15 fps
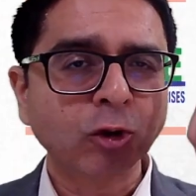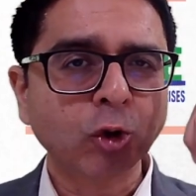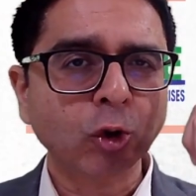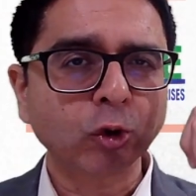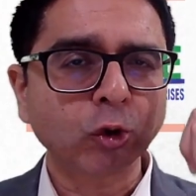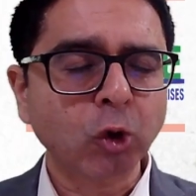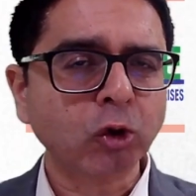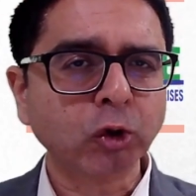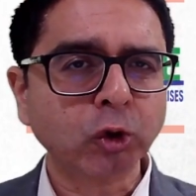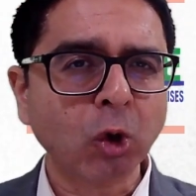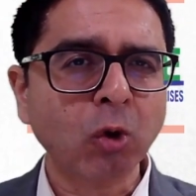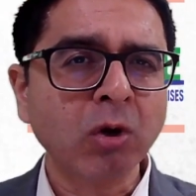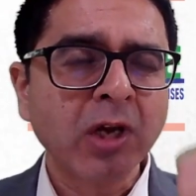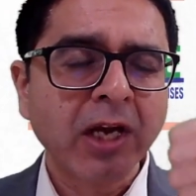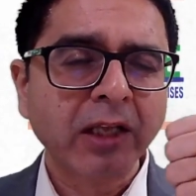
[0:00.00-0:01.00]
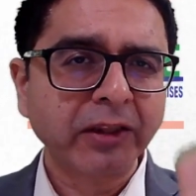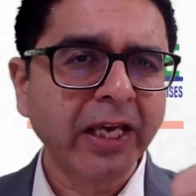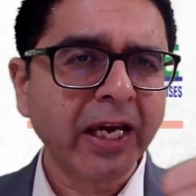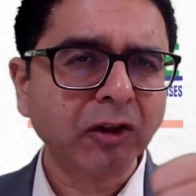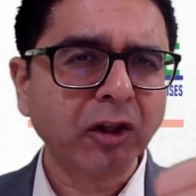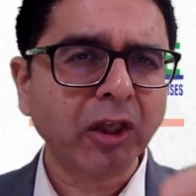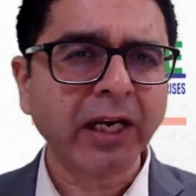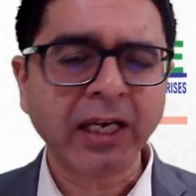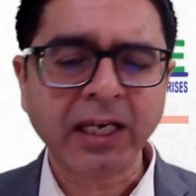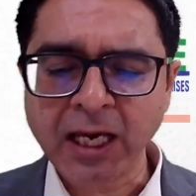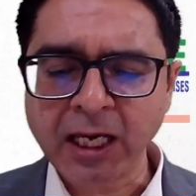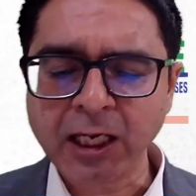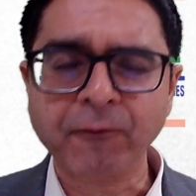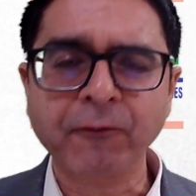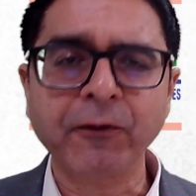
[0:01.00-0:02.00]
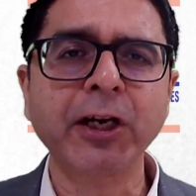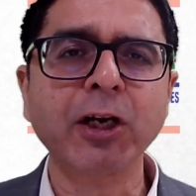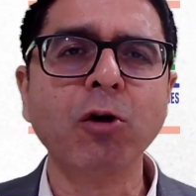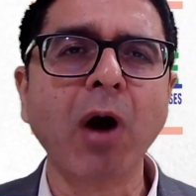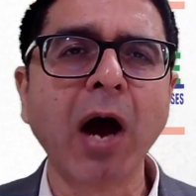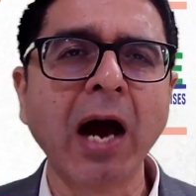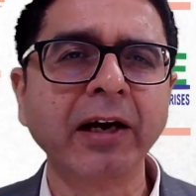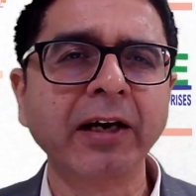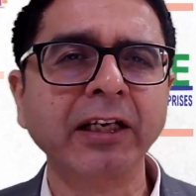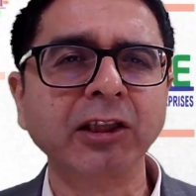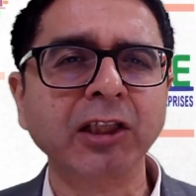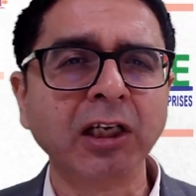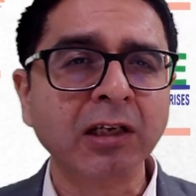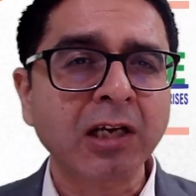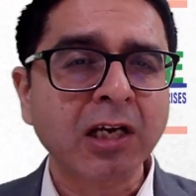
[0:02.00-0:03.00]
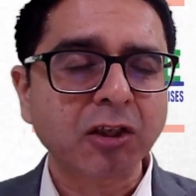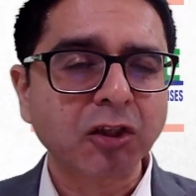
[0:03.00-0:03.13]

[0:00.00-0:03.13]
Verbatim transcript: तो दोस्तों देखते रहिए ये वीडियो आखिरी तक